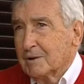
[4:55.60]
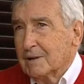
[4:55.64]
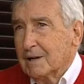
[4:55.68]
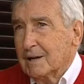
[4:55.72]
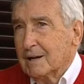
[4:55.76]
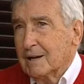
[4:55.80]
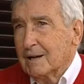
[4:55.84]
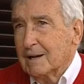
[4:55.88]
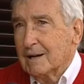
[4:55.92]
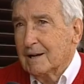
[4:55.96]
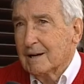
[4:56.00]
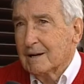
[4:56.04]

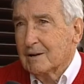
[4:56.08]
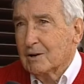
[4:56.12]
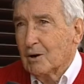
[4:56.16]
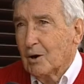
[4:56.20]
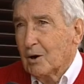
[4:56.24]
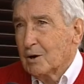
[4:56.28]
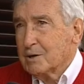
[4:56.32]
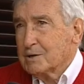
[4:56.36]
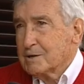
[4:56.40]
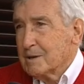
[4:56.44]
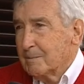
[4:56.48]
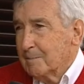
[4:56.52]
delle
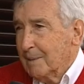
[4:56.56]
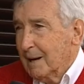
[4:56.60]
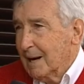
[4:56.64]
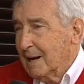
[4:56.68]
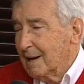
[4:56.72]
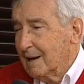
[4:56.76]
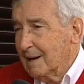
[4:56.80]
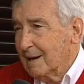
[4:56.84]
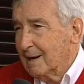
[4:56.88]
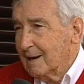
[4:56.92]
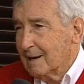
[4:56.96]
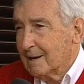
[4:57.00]
cose
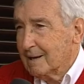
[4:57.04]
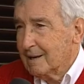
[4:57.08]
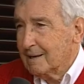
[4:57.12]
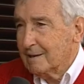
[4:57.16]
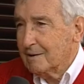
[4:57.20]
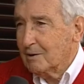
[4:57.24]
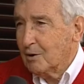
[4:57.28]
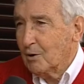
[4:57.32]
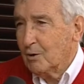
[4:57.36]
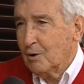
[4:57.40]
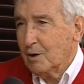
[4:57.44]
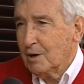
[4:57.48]
belle che
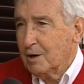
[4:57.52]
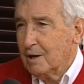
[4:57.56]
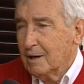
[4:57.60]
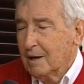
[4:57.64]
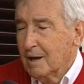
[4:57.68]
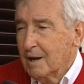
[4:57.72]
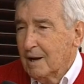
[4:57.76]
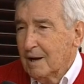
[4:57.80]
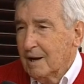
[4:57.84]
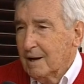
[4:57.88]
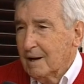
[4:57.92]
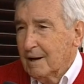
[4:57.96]
noi
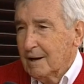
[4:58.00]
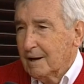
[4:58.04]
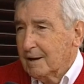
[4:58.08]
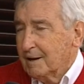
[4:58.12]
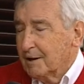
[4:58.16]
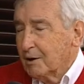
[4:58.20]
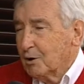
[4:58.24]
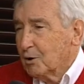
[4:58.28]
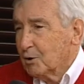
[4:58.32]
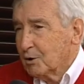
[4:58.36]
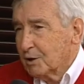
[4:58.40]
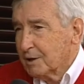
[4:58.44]

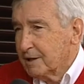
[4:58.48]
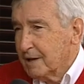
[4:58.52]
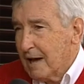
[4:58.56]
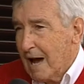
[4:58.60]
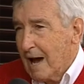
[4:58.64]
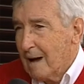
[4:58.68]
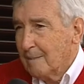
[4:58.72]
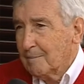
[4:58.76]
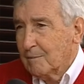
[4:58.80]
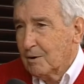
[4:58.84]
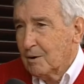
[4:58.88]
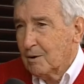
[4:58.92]

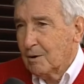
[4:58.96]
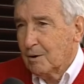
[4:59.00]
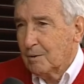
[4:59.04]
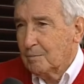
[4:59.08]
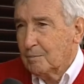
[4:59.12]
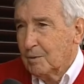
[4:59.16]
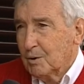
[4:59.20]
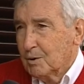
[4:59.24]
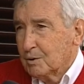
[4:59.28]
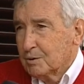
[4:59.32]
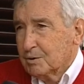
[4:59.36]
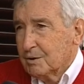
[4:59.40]
ricordiamo
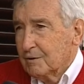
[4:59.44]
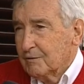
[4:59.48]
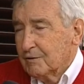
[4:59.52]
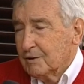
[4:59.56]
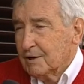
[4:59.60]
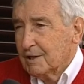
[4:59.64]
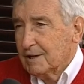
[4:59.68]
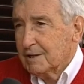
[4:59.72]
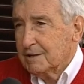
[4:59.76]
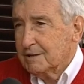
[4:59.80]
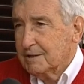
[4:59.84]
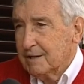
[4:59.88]
molto
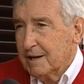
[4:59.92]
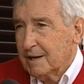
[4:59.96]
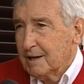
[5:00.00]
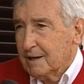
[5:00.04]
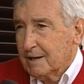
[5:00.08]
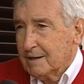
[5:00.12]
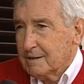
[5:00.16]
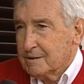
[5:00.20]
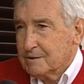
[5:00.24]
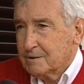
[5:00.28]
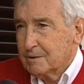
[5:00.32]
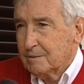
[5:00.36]

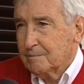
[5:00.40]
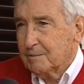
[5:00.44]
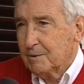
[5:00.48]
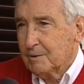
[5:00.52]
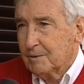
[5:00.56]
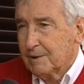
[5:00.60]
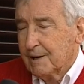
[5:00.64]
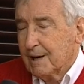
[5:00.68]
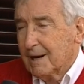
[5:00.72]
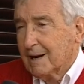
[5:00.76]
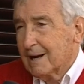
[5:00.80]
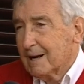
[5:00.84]
volentieri, insomma,
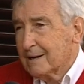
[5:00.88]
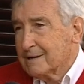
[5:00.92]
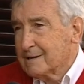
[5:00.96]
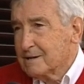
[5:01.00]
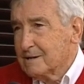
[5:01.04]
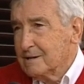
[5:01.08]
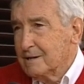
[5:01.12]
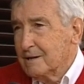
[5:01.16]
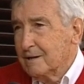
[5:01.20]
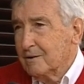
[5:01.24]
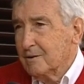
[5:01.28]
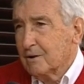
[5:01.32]
un
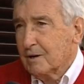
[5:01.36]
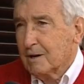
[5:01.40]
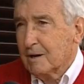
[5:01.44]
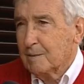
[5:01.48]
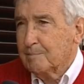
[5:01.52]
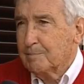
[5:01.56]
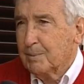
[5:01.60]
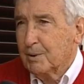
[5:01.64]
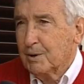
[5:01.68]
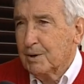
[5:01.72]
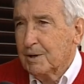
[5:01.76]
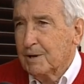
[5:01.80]
ragazzino che
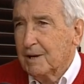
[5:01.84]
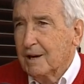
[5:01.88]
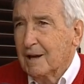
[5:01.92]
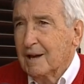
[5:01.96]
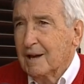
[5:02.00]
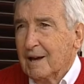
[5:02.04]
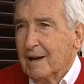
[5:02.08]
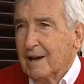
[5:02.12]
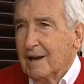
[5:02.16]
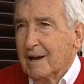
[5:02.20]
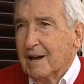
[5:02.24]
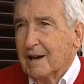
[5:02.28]
poi
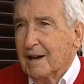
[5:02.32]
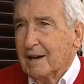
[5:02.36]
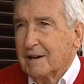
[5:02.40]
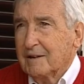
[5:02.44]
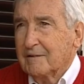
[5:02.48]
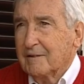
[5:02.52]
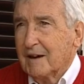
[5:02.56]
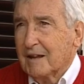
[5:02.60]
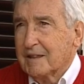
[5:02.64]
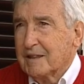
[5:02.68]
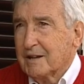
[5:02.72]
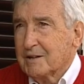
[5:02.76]
è
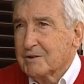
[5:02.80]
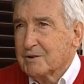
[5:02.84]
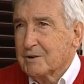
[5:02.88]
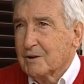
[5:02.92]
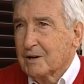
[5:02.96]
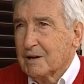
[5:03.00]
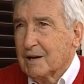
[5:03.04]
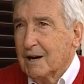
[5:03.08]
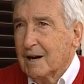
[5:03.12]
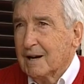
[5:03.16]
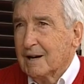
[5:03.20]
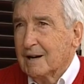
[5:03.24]
arrivato a
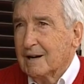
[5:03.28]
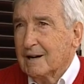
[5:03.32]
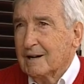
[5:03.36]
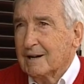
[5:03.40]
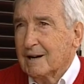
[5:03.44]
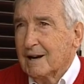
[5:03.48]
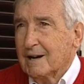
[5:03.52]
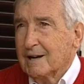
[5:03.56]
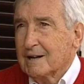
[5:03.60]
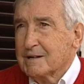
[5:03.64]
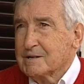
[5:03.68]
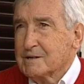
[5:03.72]
giocare
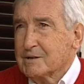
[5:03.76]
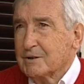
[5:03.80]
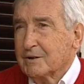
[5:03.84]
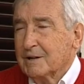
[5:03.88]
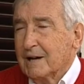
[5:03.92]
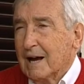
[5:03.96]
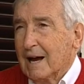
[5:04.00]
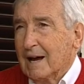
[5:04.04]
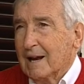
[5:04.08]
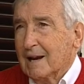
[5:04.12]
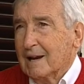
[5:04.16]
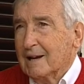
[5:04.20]
nella
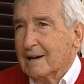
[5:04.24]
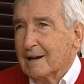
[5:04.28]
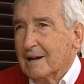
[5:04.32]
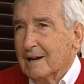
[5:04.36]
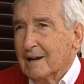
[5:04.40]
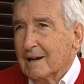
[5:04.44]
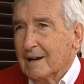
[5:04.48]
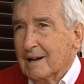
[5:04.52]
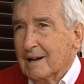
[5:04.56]
nazionale